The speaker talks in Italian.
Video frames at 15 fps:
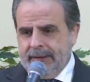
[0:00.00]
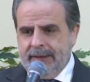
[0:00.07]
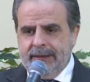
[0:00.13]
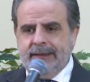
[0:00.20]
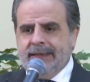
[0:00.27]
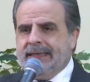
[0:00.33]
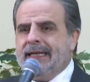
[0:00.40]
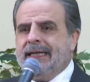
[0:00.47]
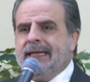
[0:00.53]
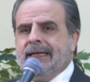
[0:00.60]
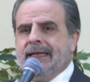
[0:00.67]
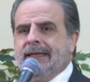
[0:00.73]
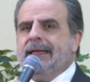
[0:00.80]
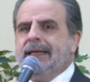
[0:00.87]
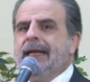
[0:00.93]
eh,
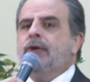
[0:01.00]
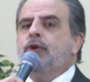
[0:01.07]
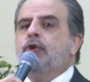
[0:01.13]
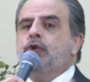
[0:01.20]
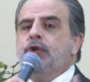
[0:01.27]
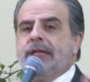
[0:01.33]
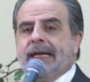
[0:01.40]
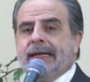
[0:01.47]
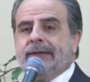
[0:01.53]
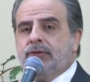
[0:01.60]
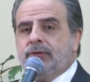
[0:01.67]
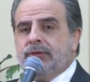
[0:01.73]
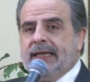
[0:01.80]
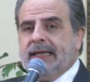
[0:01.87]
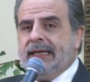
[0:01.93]
nel, nel,
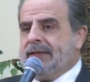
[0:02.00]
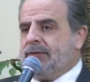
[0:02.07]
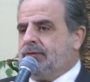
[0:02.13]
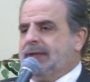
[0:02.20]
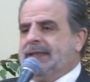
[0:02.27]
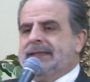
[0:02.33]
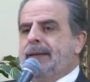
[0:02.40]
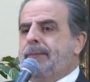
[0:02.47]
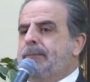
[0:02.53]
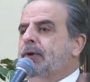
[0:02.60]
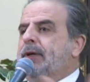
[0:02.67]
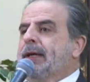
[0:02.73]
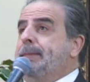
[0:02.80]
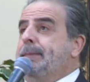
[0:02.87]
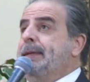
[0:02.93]
contatto diretto, ad
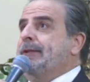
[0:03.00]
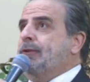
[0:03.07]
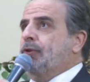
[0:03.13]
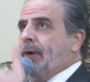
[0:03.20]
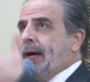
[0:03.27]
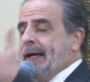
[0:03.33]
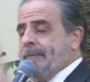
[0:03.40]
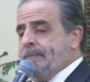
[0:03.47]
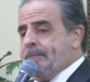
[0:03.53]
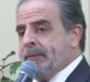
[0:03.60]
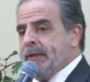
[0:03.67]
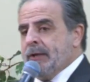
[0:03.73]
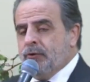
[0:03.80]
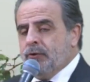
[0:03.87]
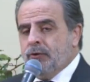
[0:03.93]
esempio, che Pietro ha
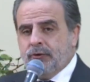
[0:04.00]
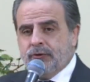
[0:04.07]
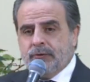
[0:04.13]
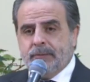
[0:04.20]
con lo